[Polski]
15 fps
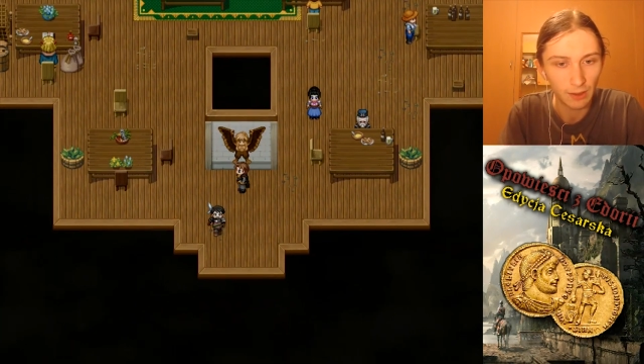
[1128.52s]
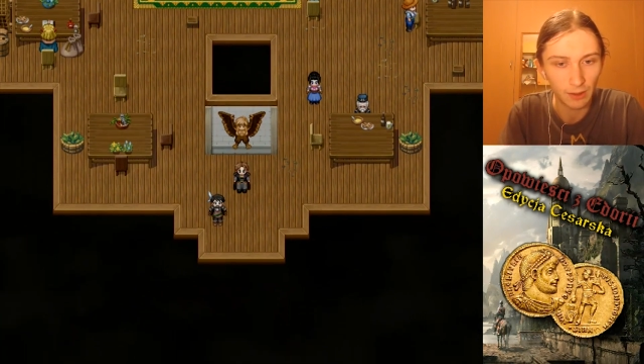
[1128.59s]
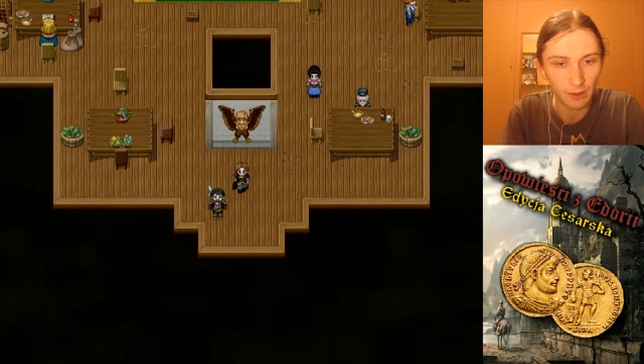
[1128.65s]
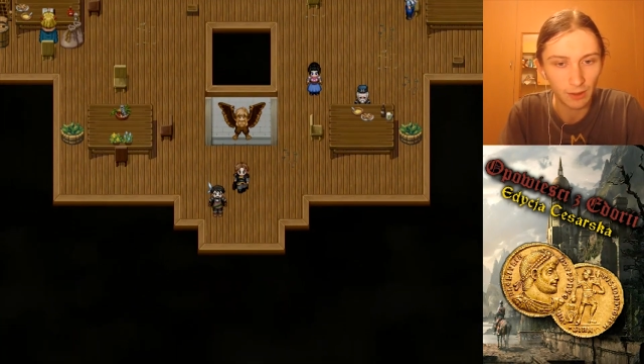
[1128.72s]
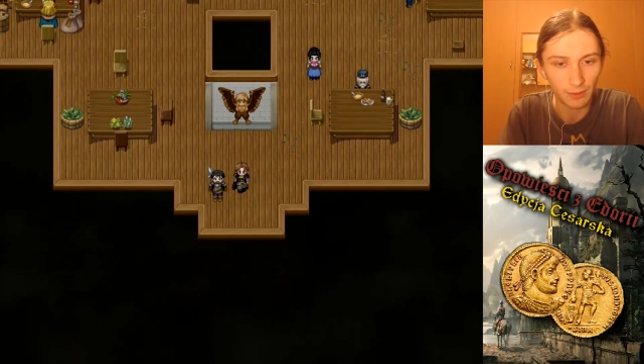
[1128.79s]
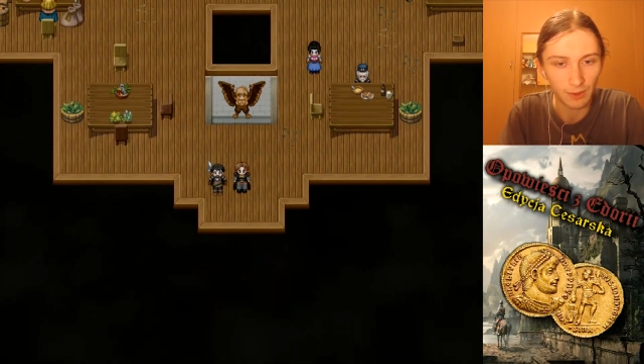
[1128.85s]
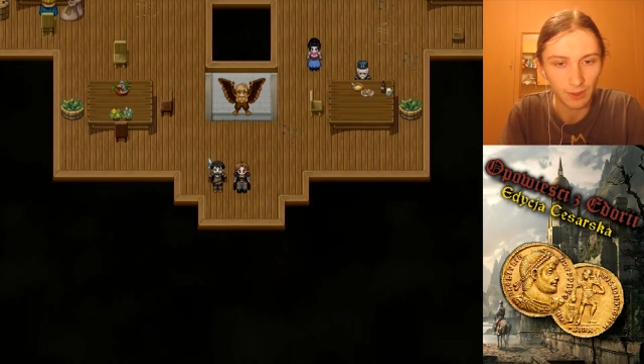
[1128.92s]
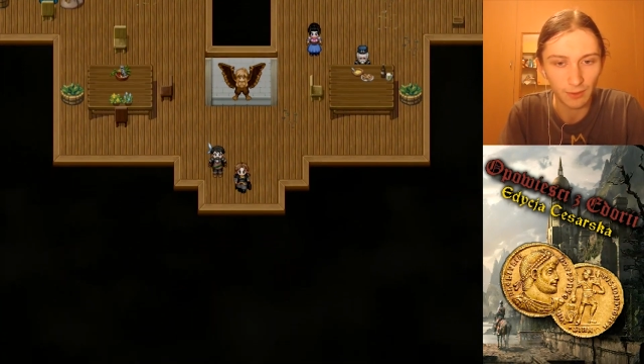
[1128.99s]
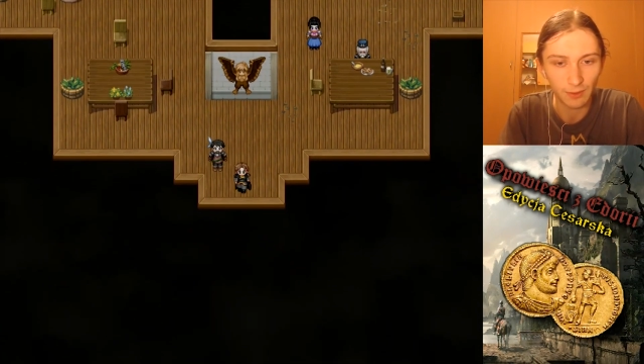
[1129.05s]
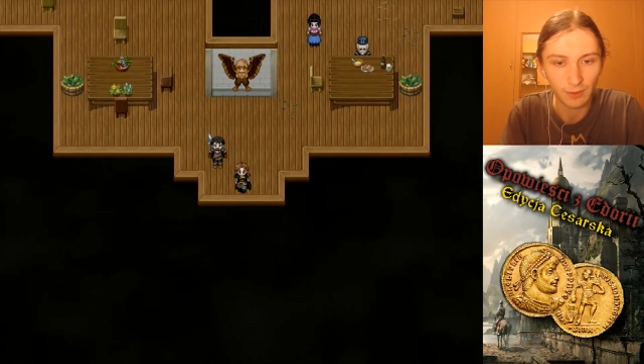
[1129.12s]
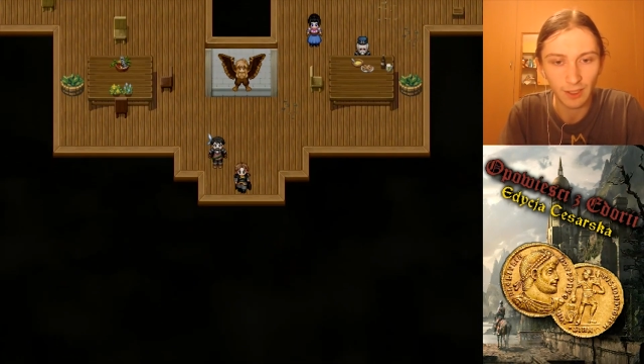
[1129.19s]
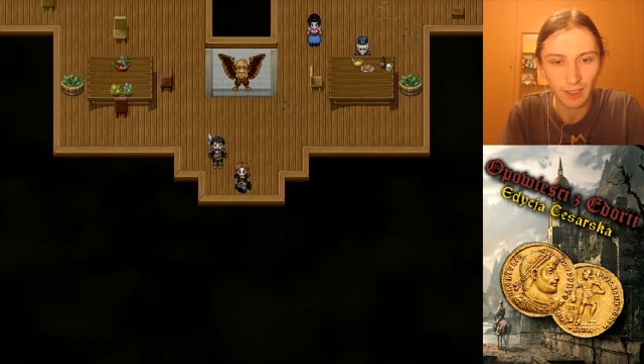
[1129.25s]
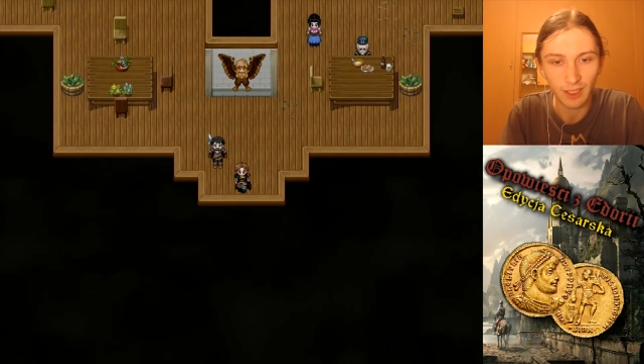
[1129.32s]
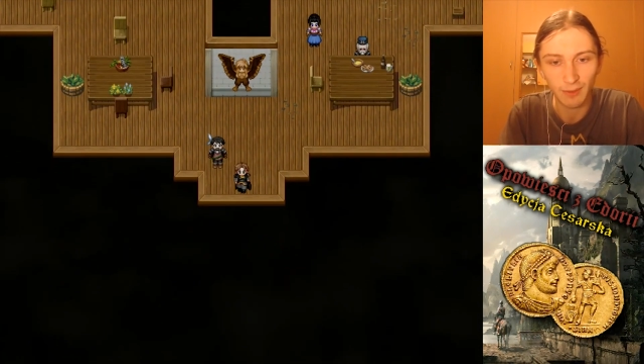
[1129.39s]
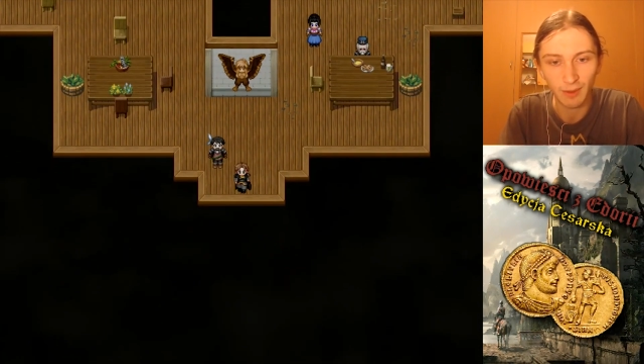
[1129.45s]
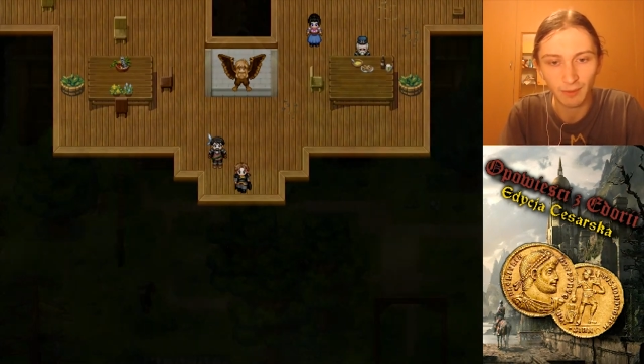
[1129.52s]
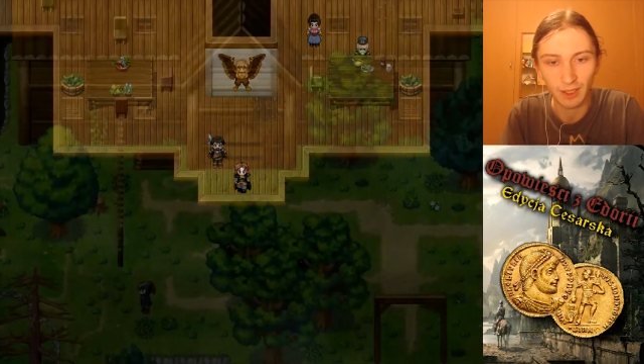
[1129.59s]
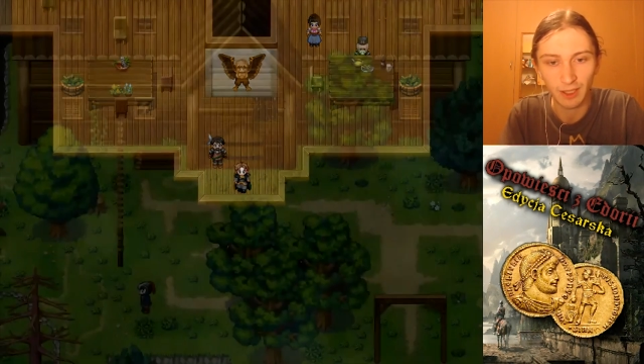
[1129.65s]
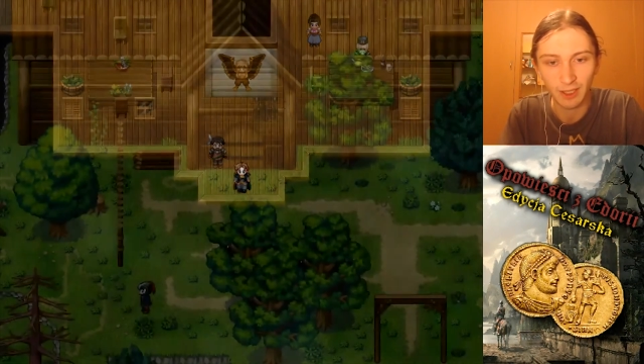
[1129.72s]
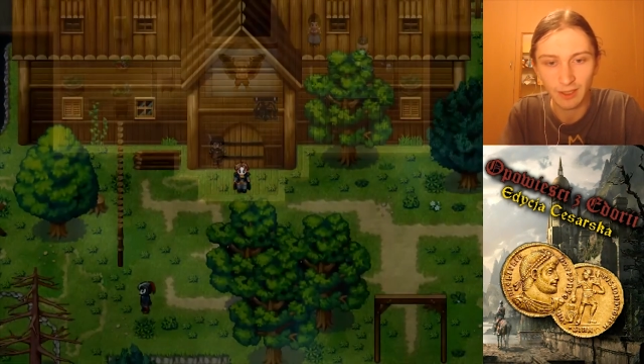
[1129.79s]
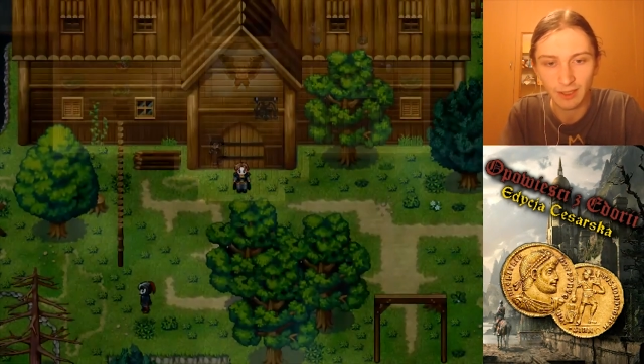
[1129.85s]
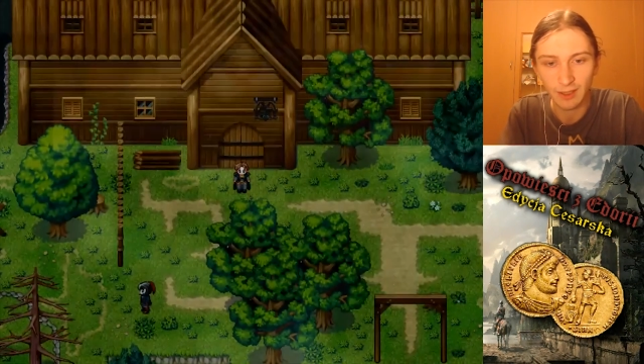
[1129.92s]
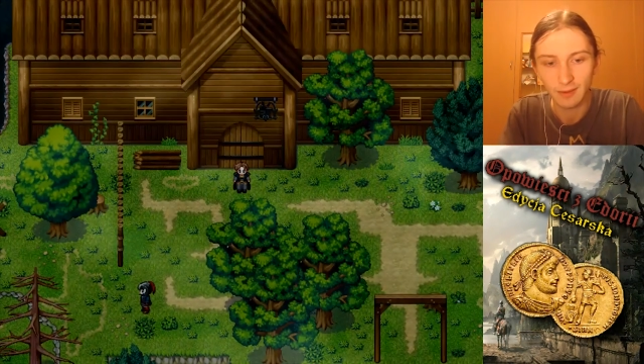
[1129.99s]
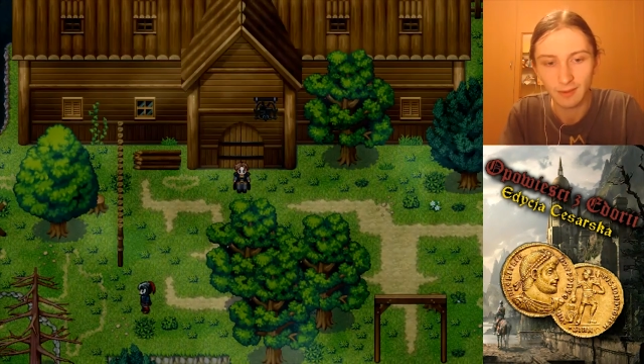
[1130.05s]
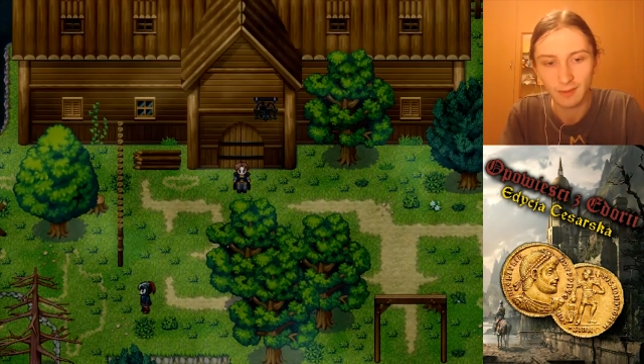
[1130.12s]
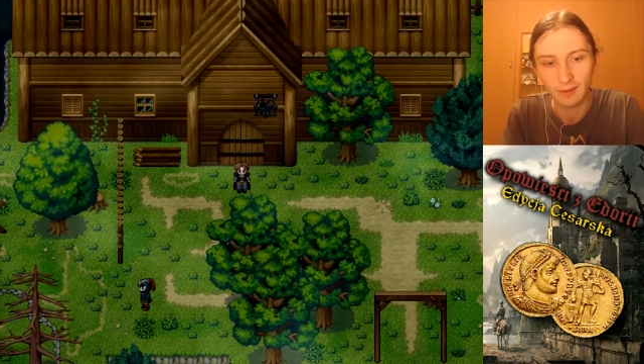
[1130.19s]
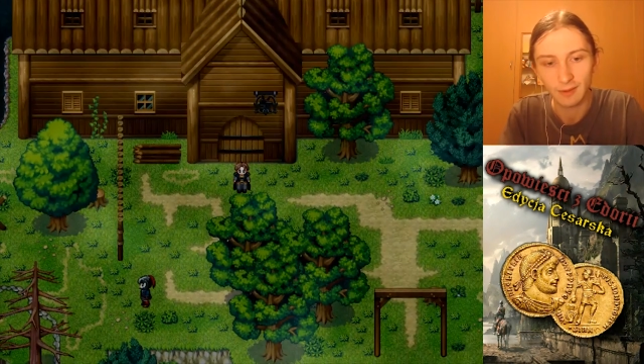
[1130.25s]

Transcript: No dobrze, to tutaj nie mamy nic.